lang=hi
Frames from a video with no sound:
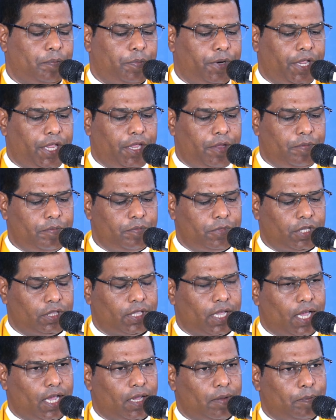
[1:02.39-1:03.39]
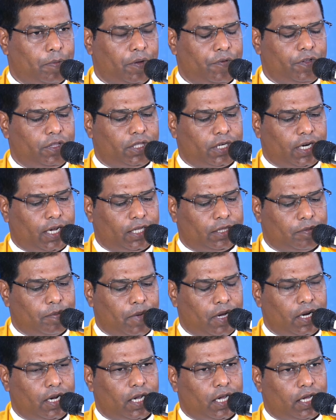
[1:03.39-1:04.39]
प्रेम तथा पवित्र
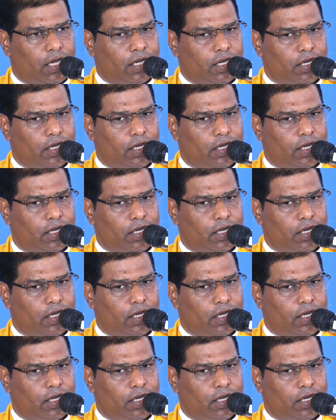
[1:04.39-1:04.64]
आत्मा का